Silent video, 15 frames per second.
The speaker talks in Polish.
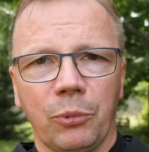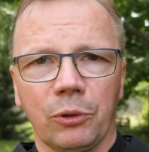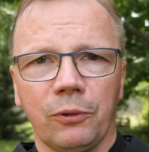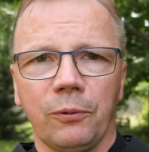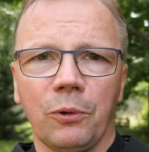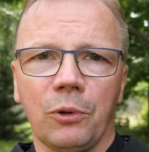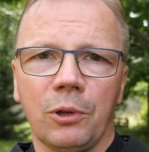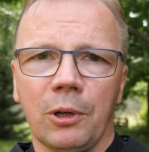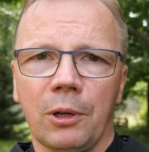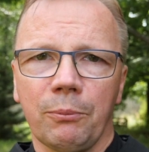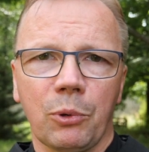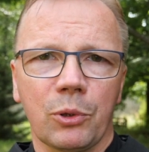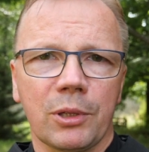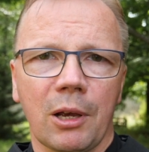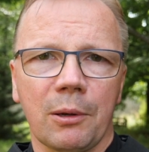po dwóch,
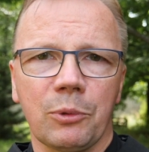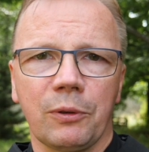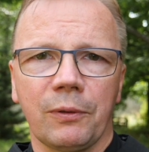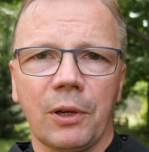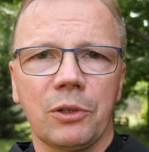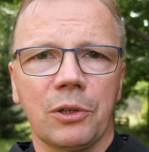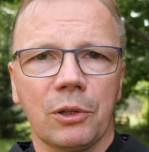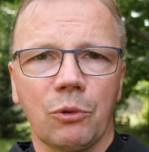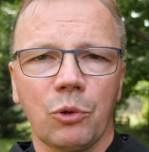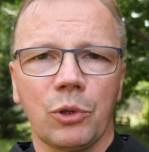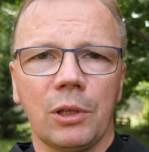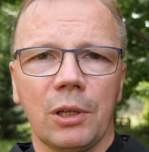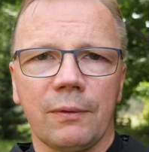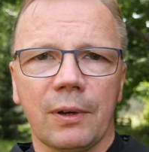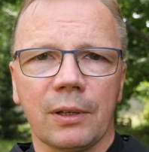po całym świecie i
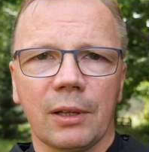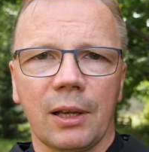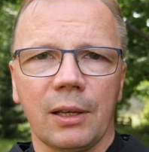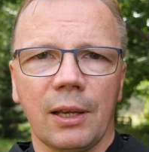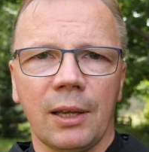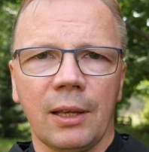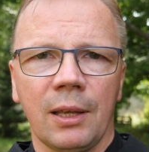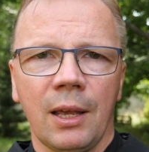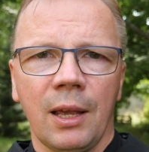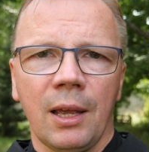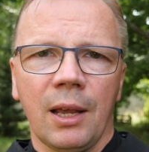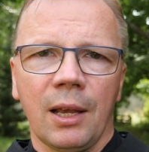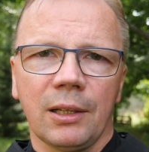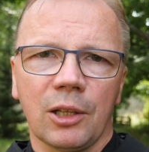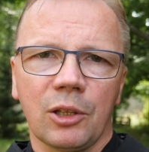głosili Ewangelię.
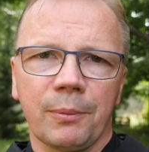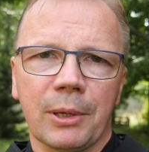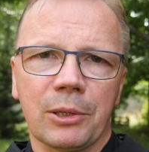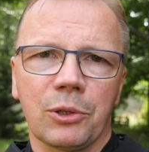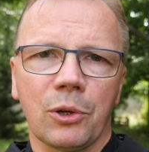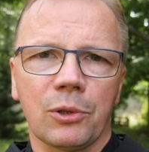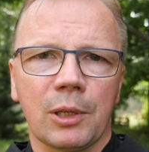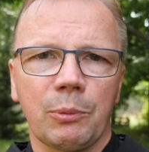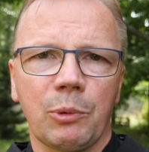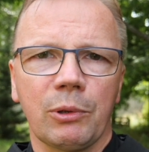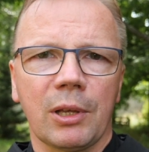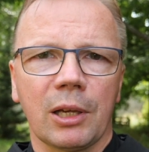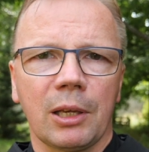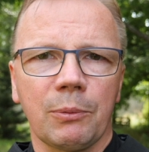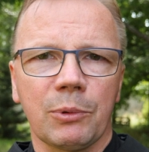Natomiast siostry były
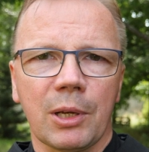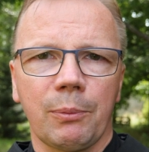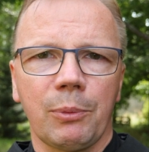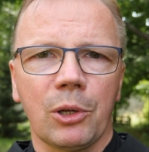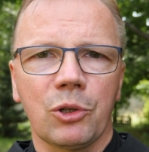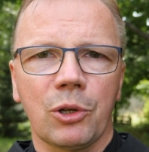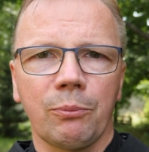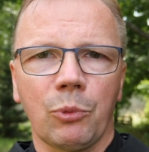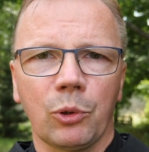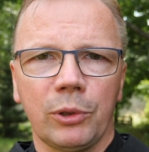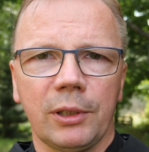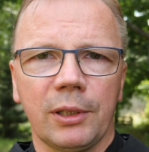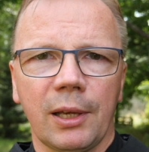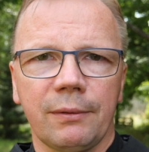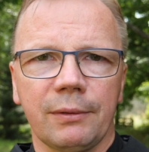takim zapleczem
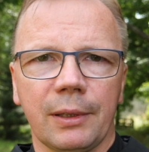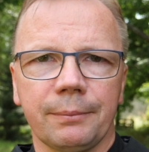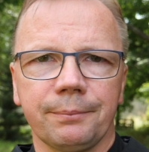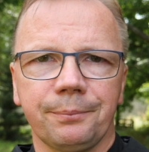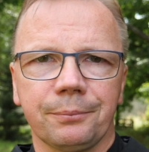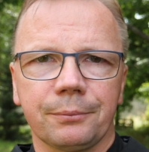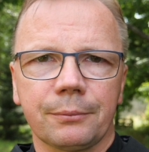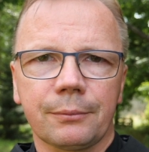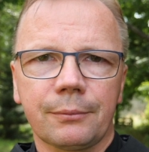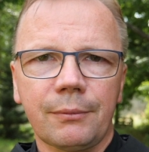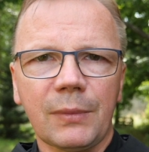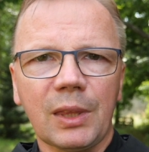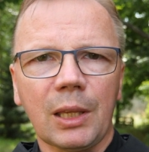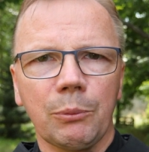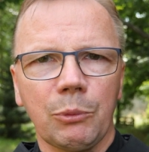modlitewnym.
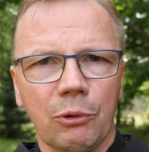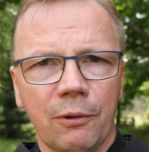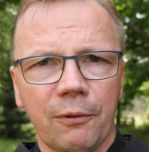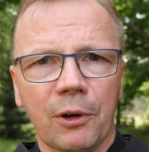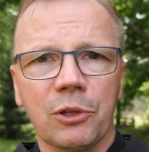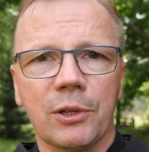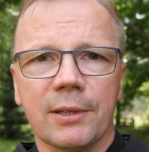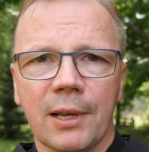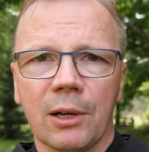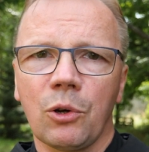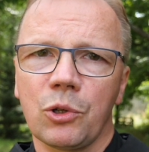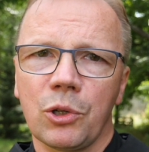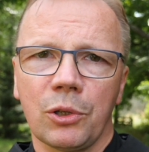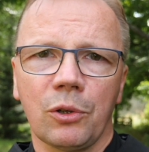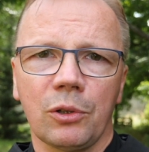Były właśnie
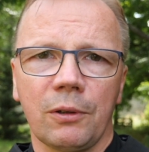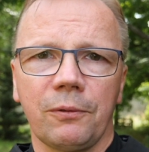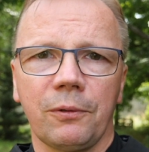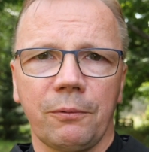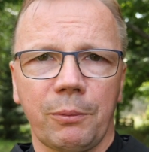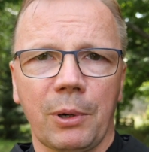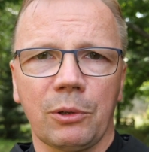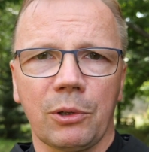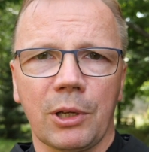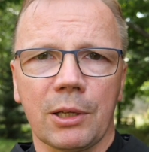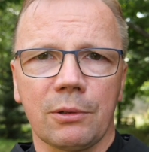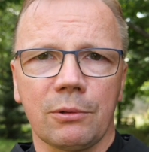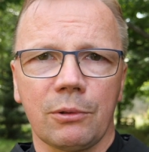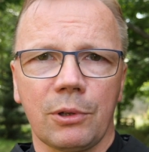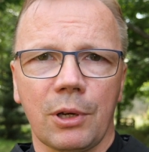zakorzenione w Panu
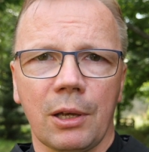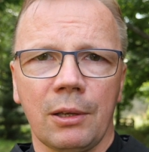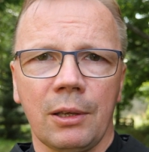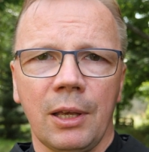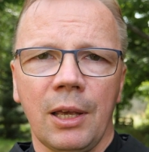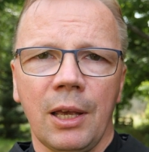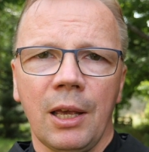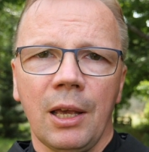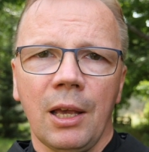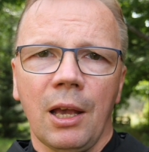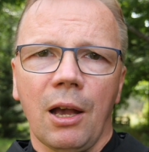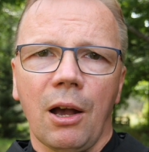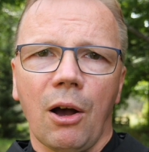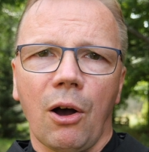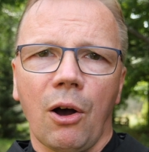Jezusie.
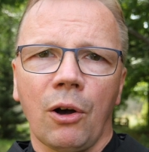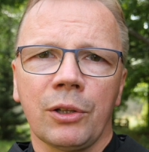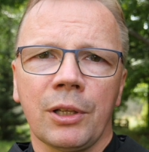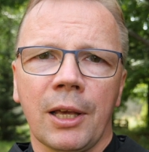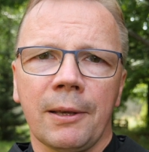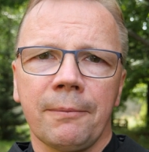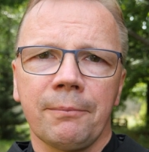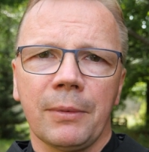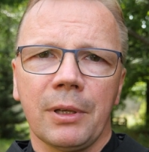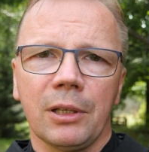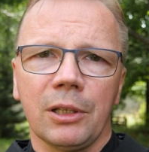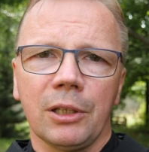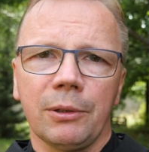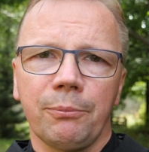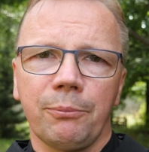One
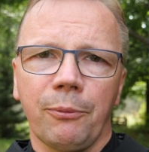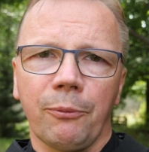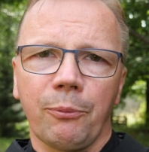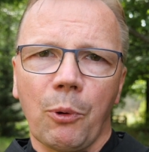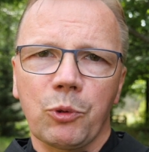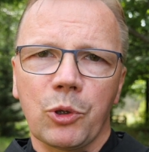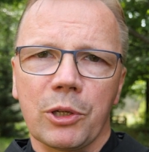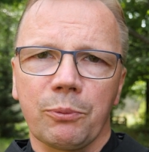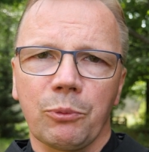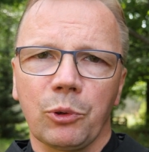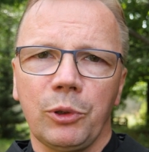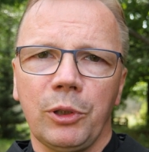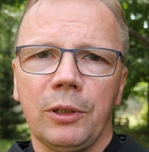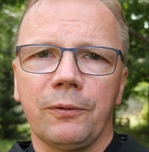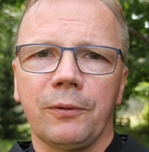y, poprzez
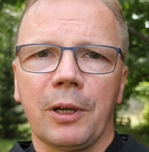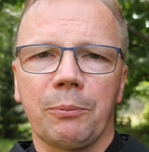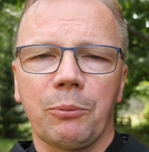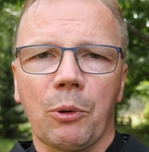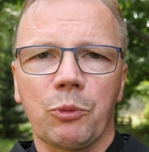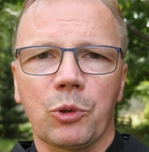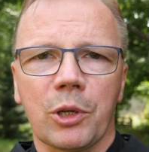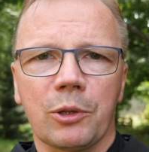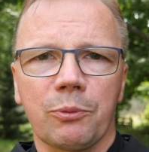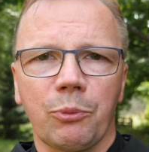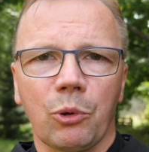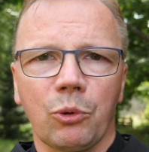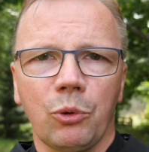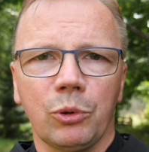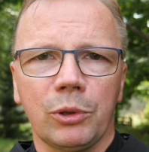modlitwę i poprzez
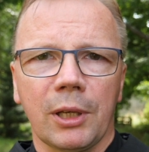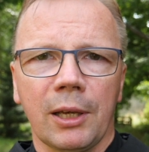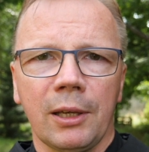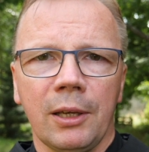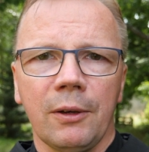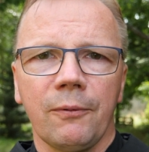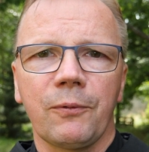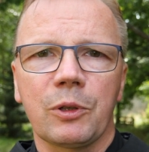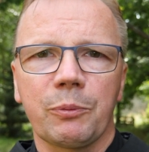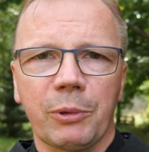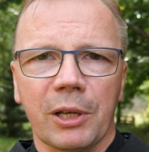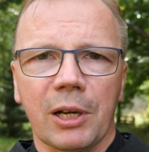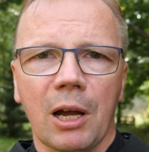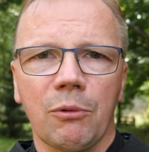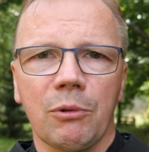pokutę
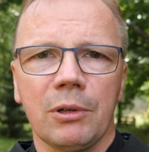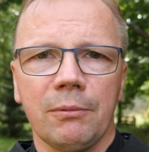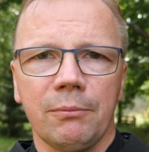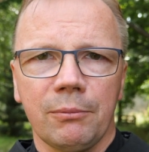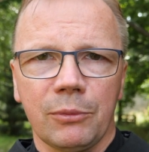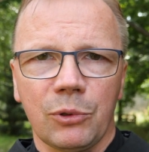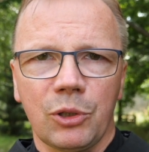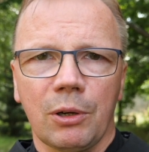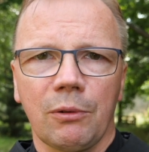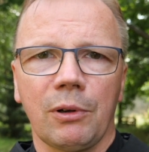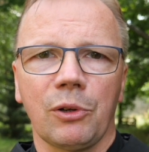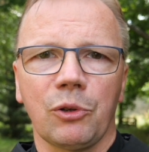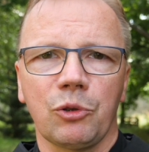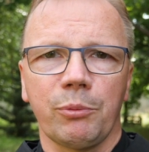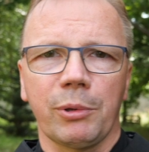wspierały działalność